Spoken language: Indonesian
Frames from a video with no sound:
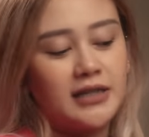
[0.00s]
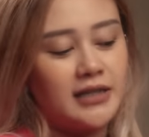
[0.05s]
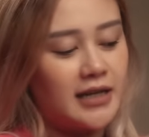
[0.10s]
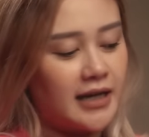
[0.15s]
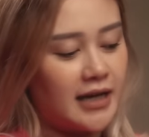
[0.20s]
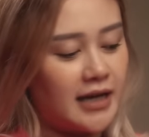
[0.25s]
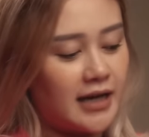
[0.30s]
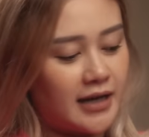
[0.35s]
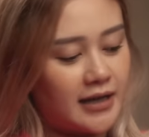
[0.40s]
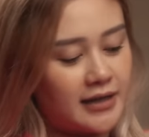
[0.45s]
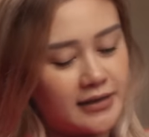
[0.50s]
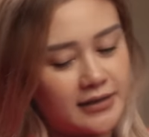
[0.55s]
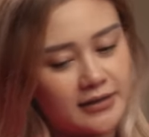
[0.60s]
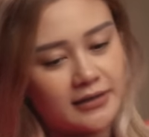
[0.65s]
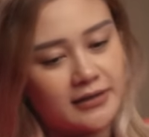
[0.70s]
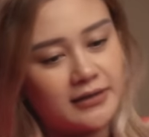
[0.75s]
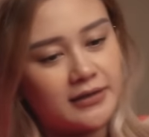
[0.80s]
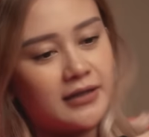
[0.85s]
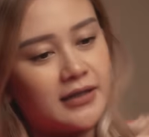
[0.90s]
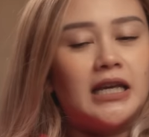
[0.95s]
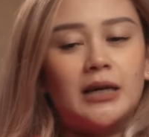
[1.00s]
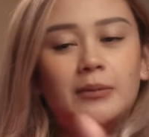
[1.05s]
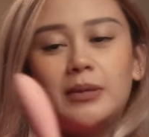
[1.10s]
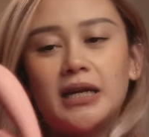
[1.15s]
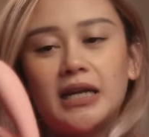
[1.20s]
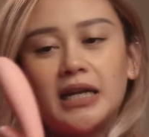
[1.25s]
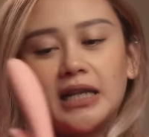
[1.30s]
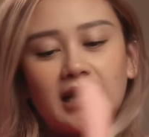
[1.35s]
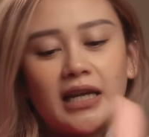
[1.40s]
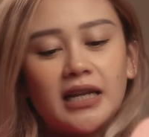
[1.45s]
aja ya guys.
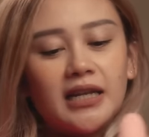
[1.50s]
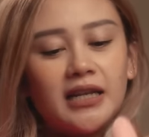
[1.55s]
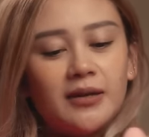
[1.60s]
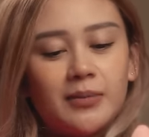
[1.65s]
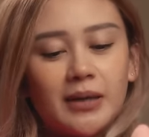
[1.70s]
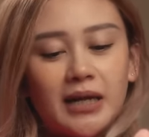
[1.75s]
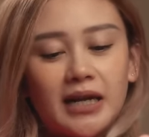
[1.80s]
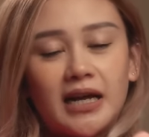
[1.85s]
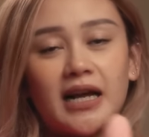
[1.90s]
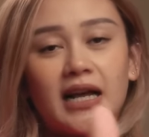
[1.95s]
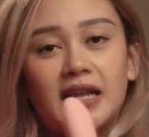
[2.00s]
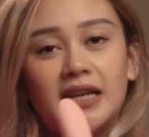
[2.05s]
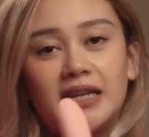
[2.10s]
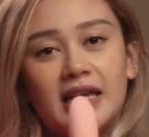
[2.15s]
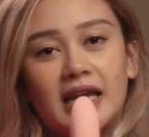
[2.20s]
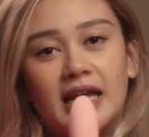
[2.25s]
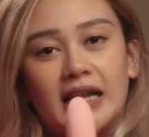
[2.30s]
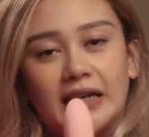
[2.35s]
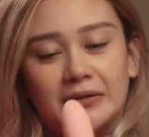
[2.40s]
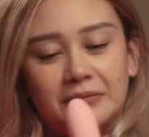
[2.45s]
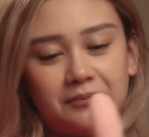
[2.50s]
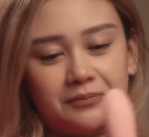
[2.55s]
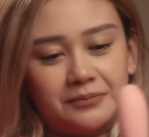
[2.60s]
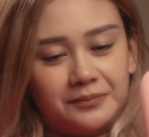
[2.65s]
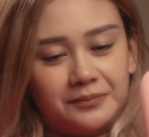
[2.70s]
Ibaratkan ini barang kalian